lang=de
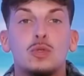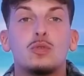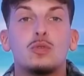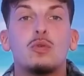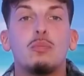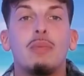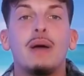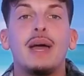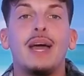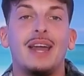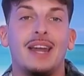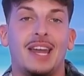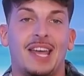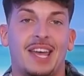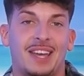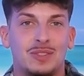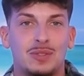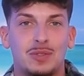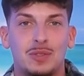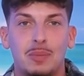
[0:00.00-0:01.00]
Tutto
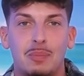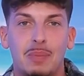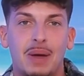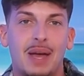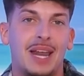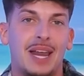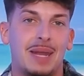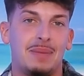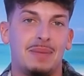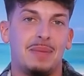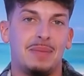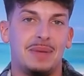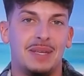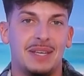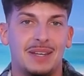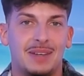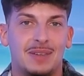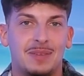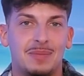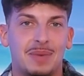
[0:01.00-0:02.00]
bene, tutto bene bei
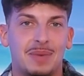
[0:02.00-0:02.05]
mir